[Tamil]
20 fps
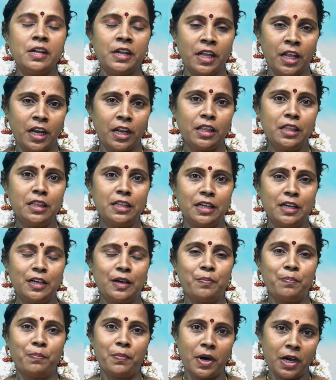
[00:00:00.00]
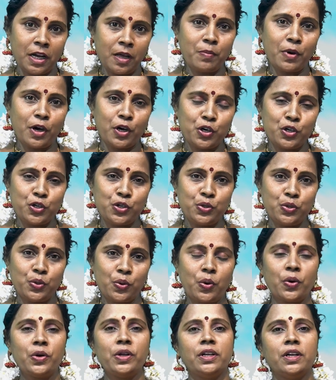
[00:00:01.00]
நிறைந்த மன
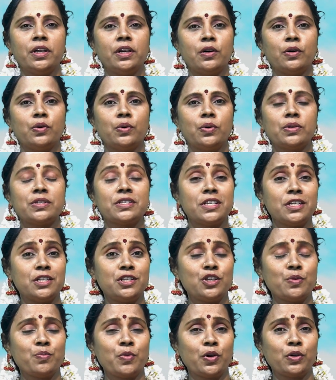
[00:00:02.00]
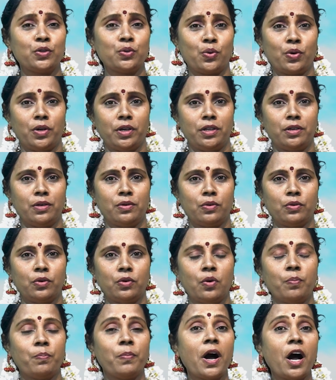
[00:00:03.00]
மகிழ்ச்சியோடு இருக்கணும் சிரிச்ச முகத்தோடு
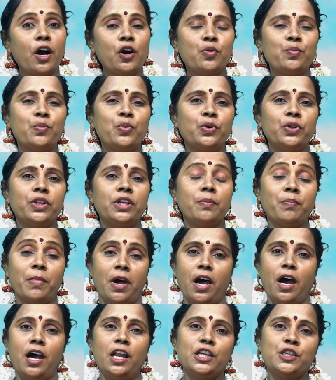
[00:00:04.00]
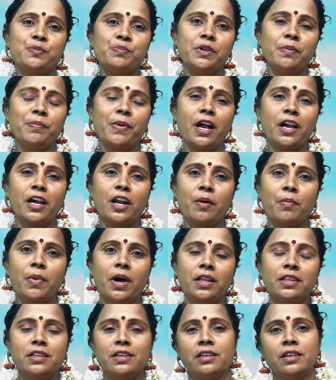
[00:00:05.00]
இருக்கணும் பார்க்கும்பொழுதே மகாலட்சுமியை பார்க்குற
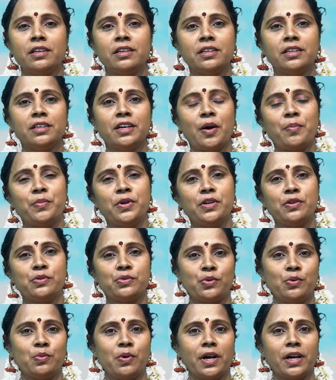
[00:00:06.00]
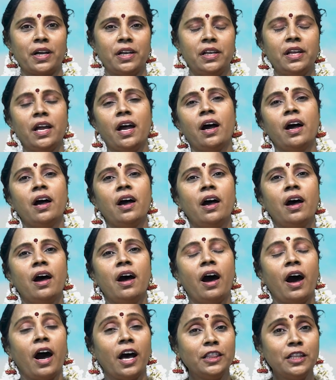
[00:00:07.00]
மாதிரி இருக்குது அப்படின்னு சொல்லுவாங்க இல்லையா
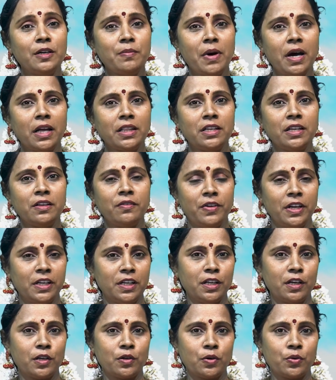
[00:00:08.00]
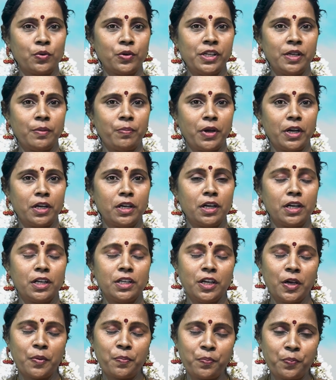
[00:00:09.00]
அந்த மாதிரி வீட்டில் இருக்கக்கூடிய பெண்கள்
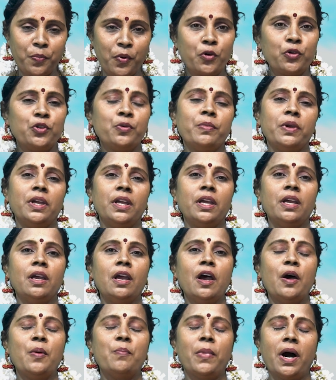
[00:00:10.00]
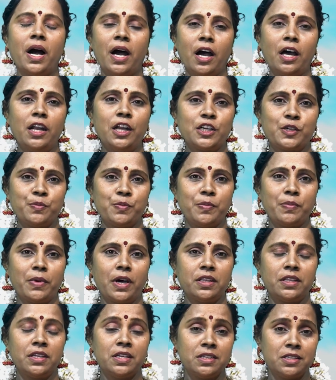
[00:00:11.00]
எப்போதுமே மகாலட்சுமி
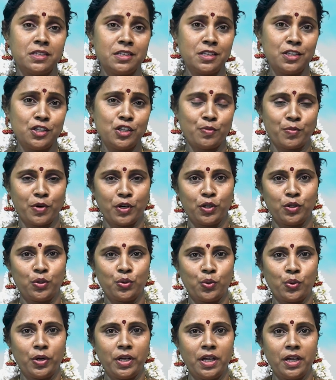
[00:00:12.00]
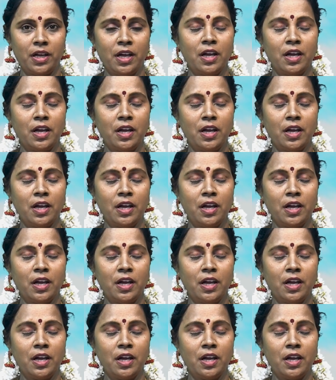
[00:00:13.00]
மாதிரி சிரிச்ச முகத்தோட